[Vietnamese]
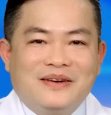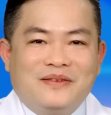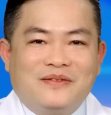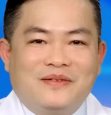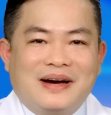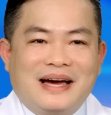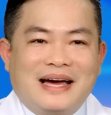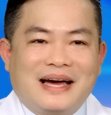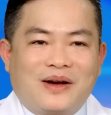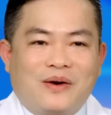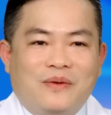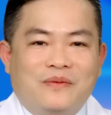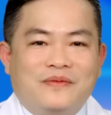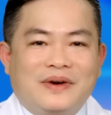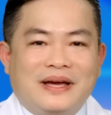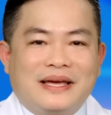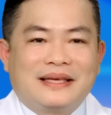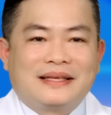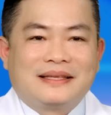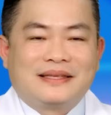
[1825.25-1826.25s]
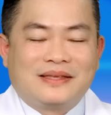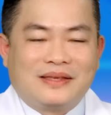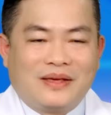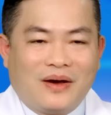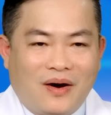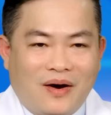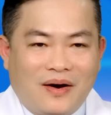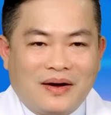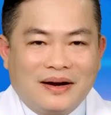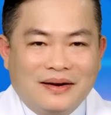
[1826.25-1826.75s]
và cũng phải
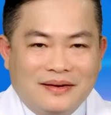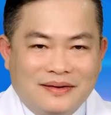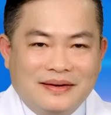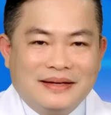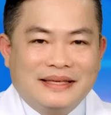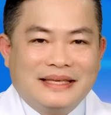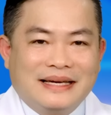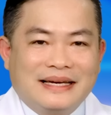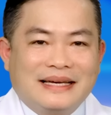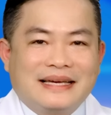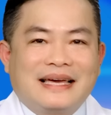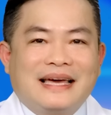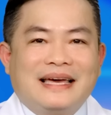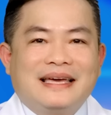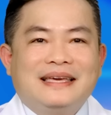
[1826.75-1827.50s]
chọn lựa những